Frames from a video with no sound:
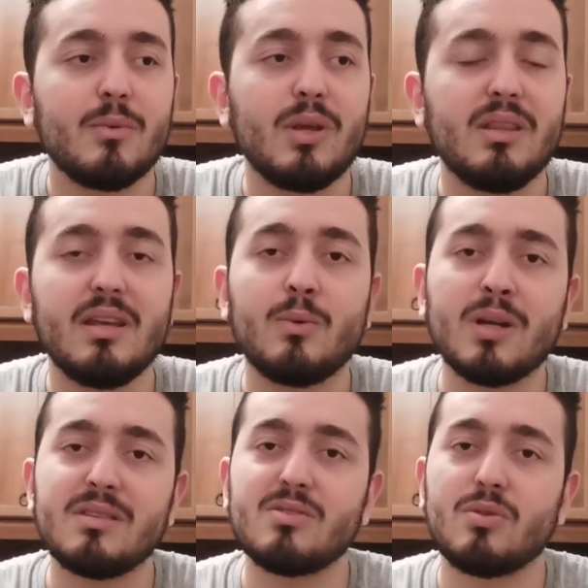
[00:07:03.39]
Quindi
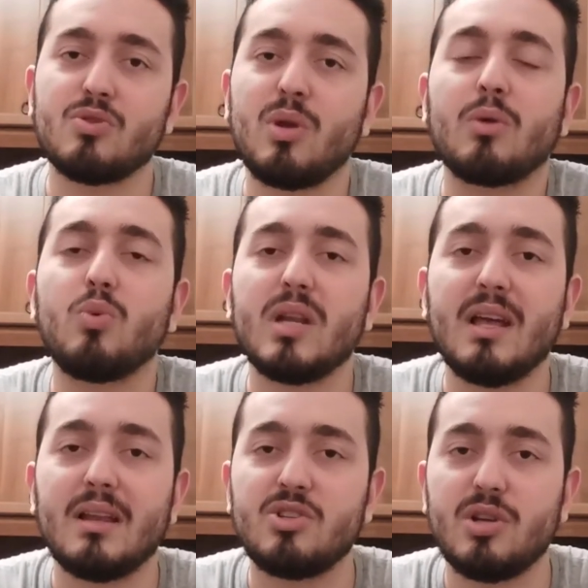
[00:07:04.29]
queste sono solo alcune
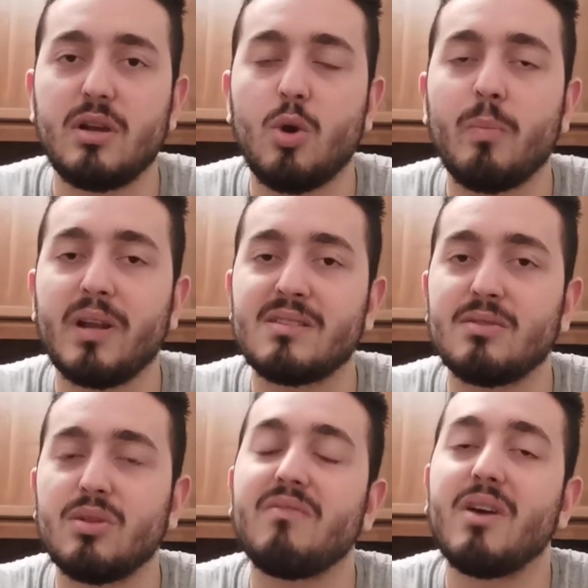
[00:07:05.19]
delle scene che ho
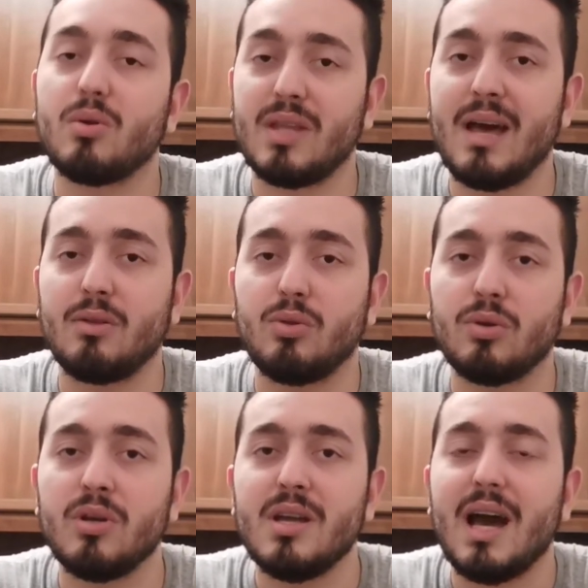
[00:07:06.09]
apprezzato davvero tanto
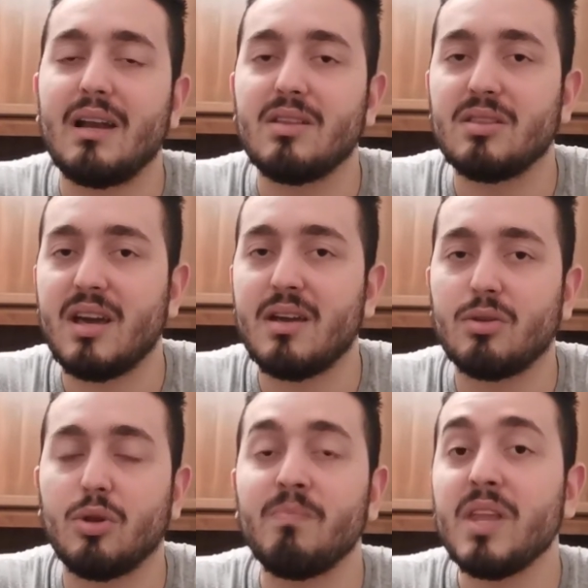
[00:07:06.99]
tanto
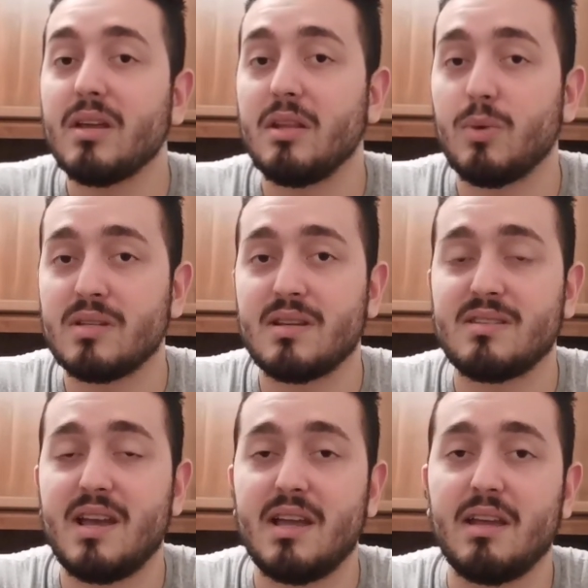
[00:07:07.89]
all'interno di questa
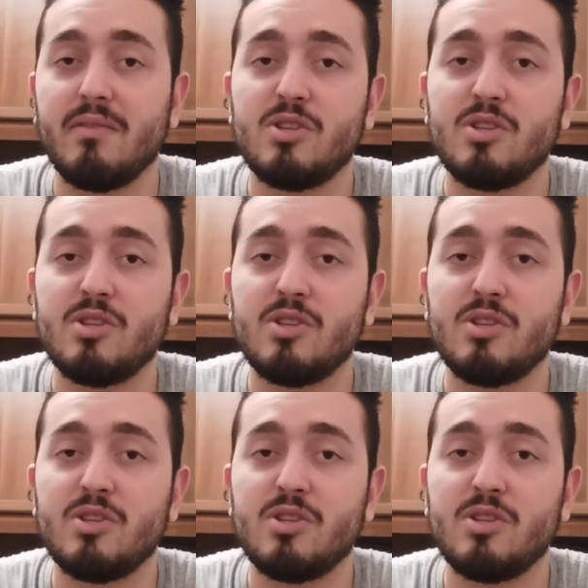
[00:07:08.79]
serie.